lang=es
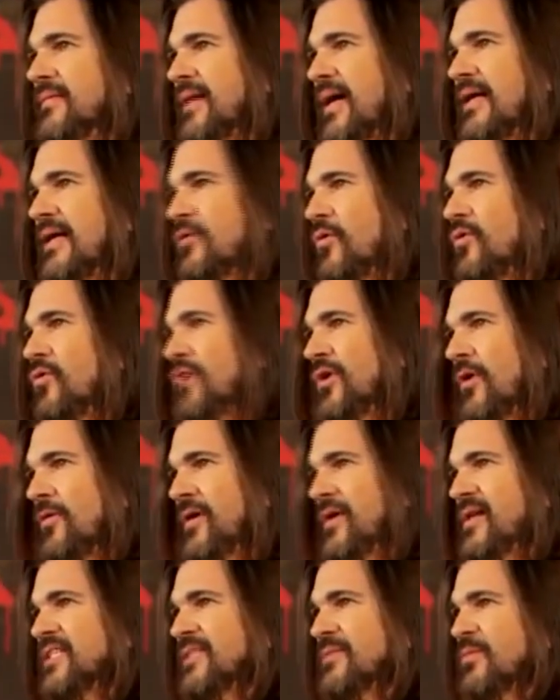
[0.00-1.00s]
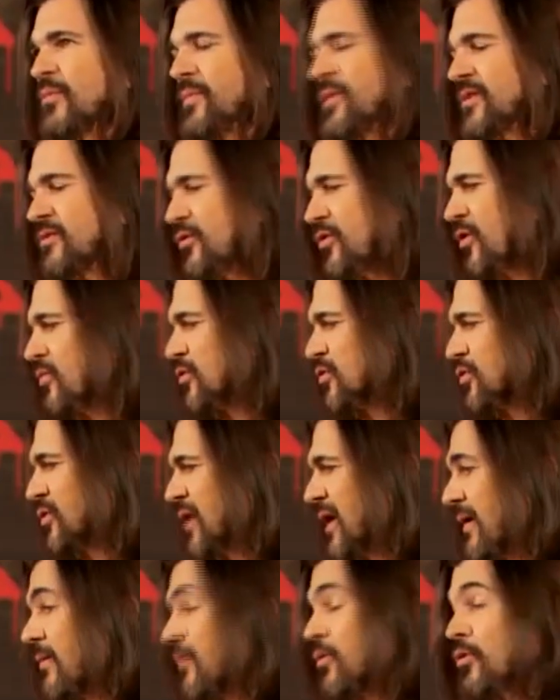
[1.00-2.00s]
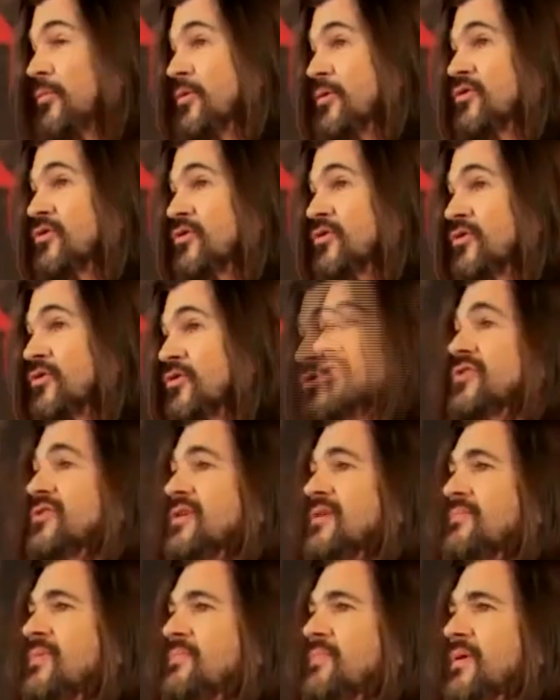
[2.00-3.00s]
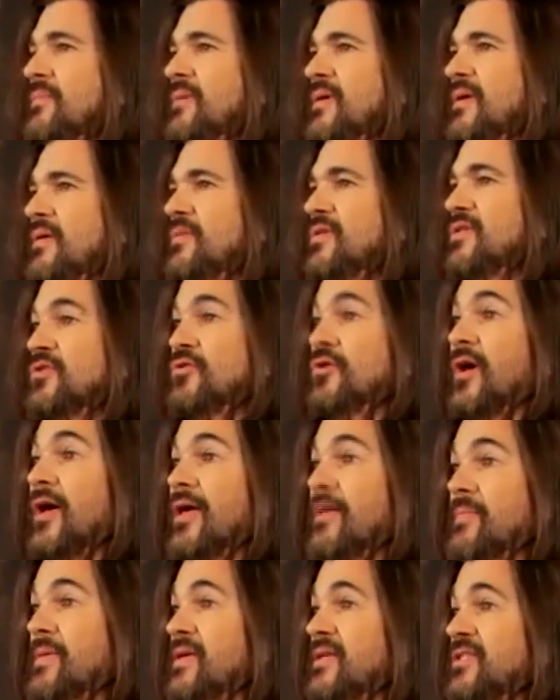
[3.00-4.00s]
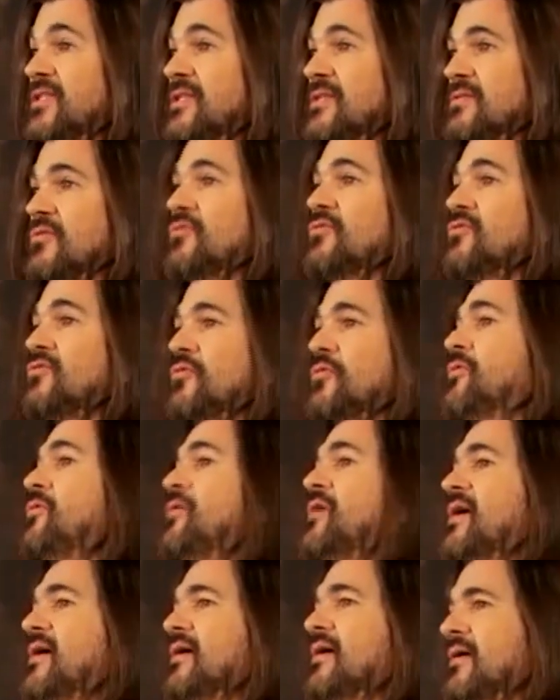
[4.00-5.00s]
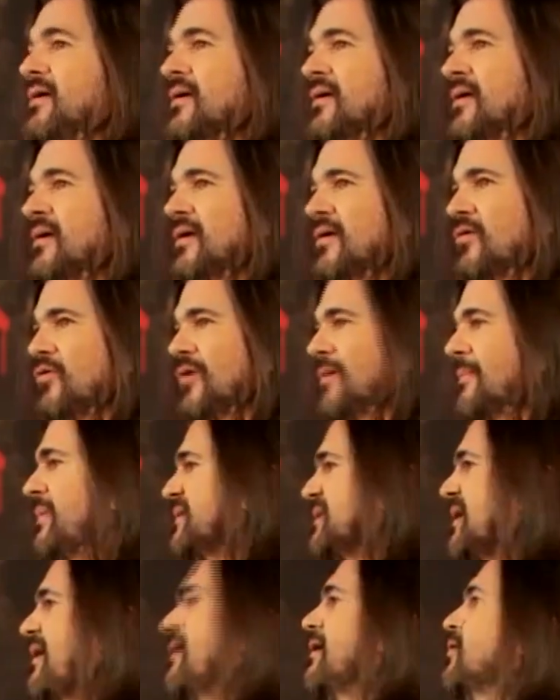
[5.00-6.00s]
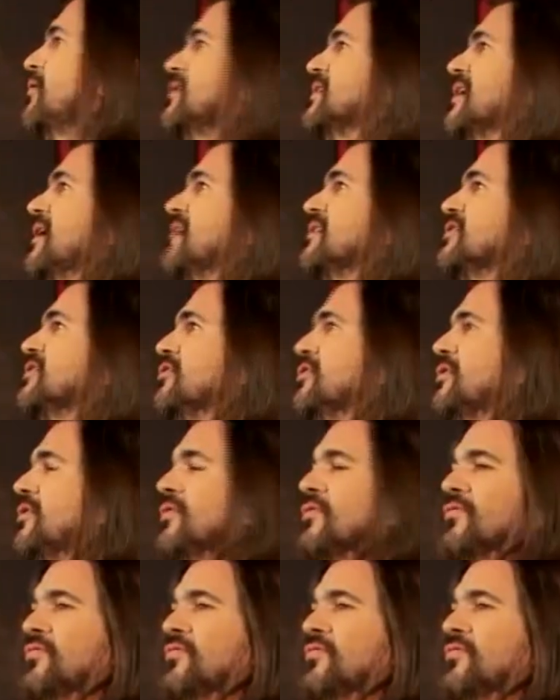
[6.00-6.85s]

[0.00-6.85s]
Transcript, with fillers: a todo lo que había en ese momento y cómo sonaba, por lo menos lo que yo sentí en mi, ciudad, en Medellín, donde yo vivía, lo que pasaba con esta canción y con